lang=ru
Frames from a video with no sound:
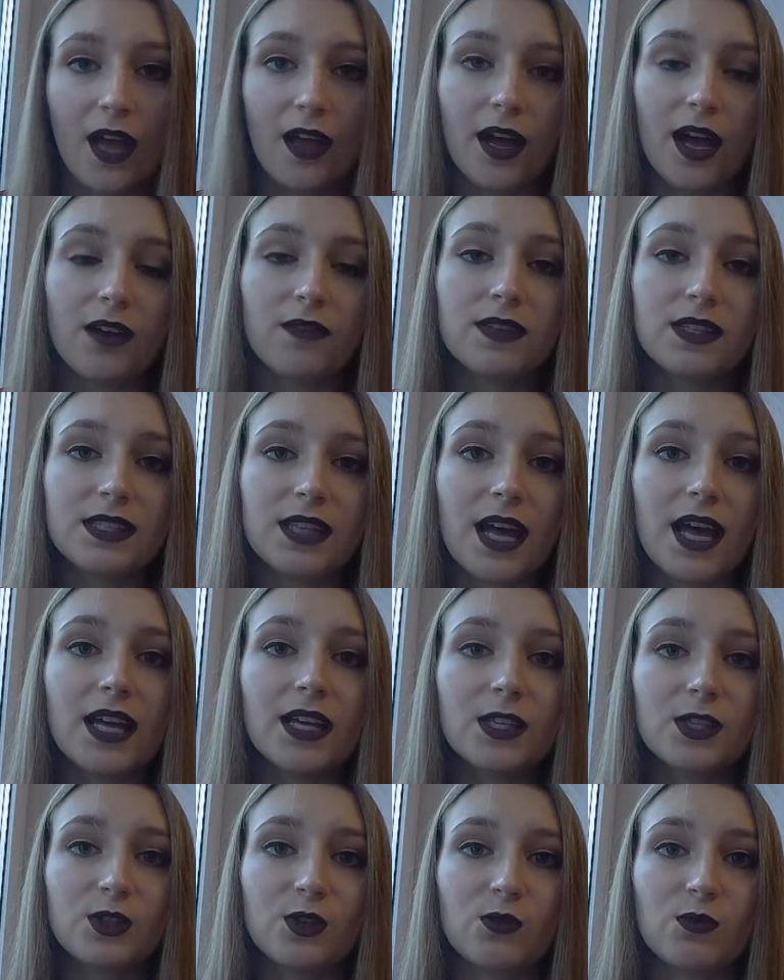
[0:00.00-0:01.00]
Как вы
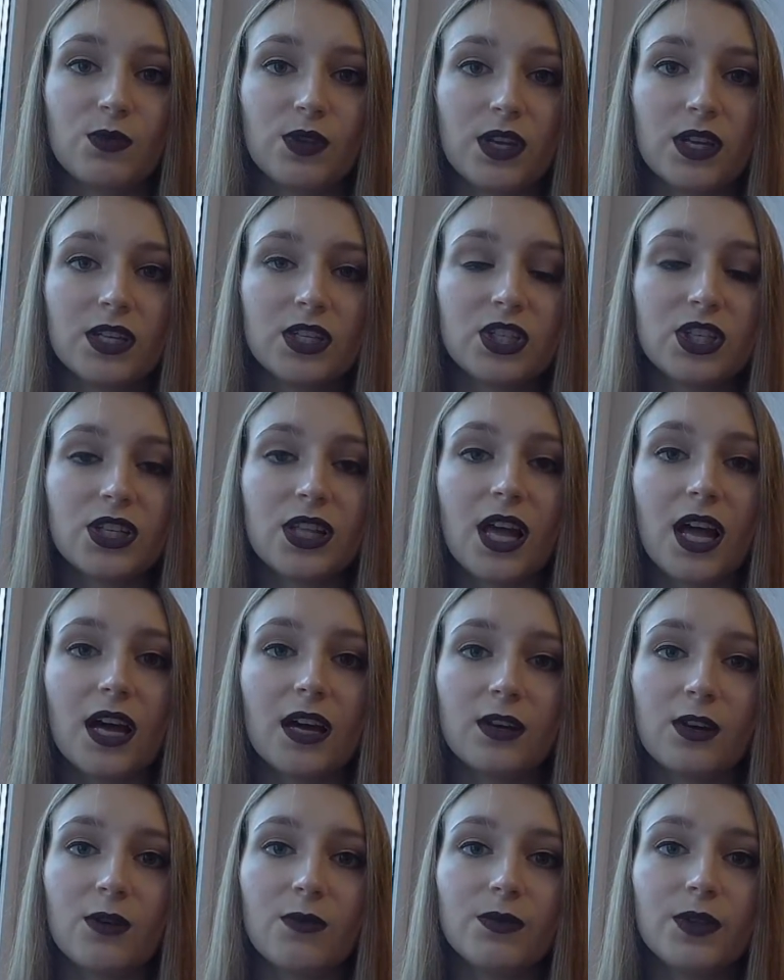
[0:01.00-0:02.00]
знаете, у меня жило
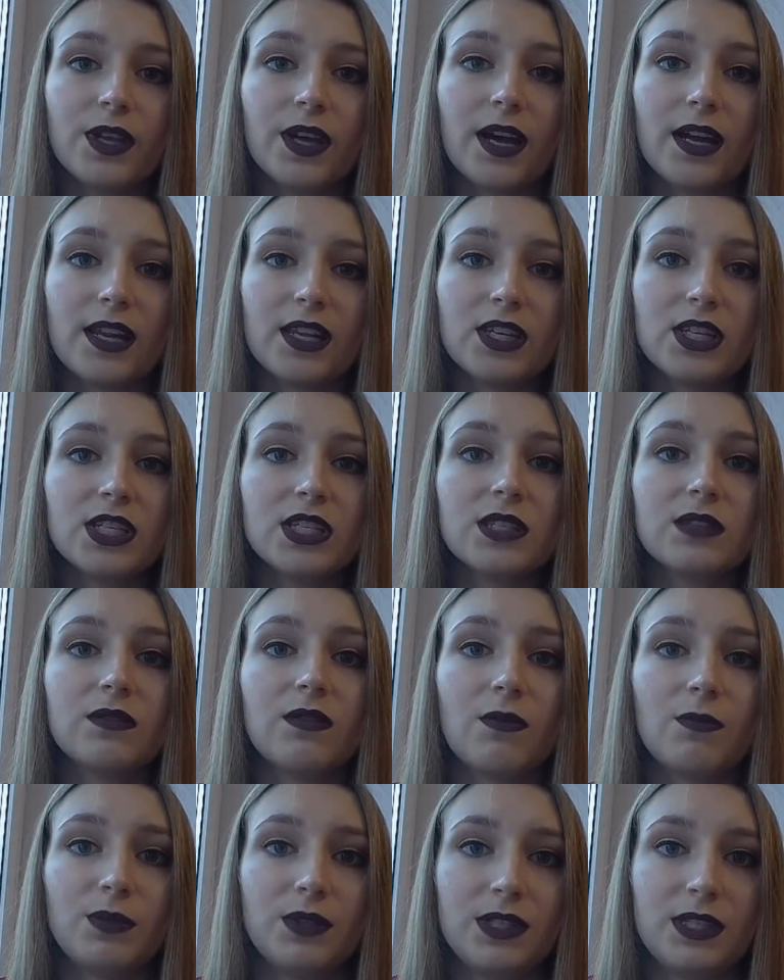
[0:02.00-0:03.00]
огромное
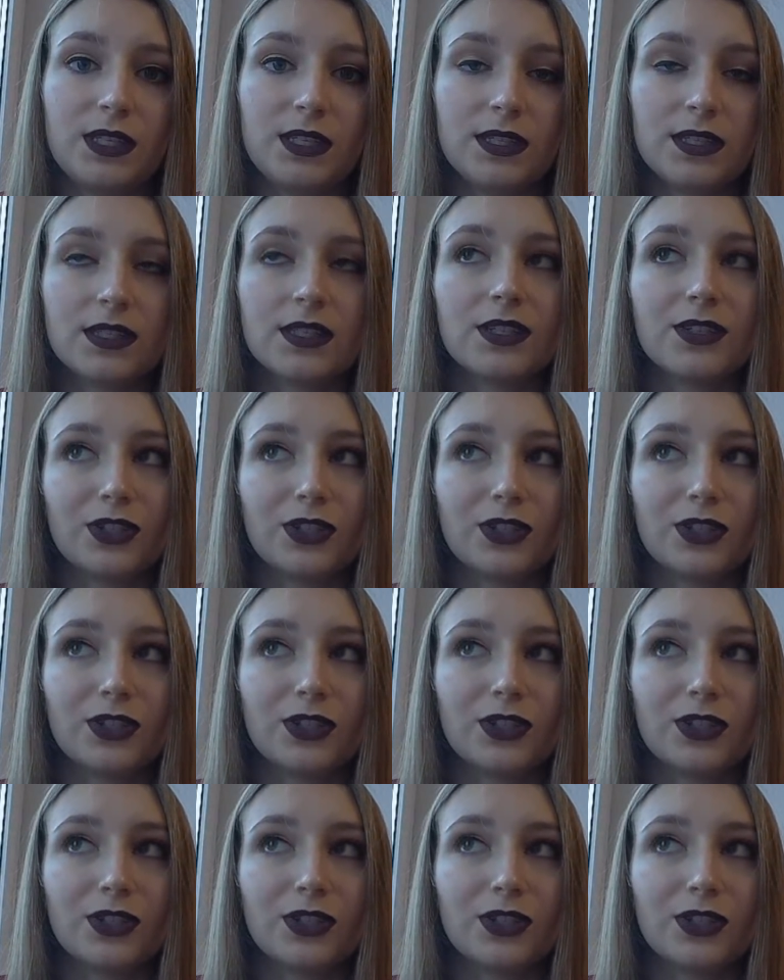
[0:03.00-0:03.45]
количество птиц.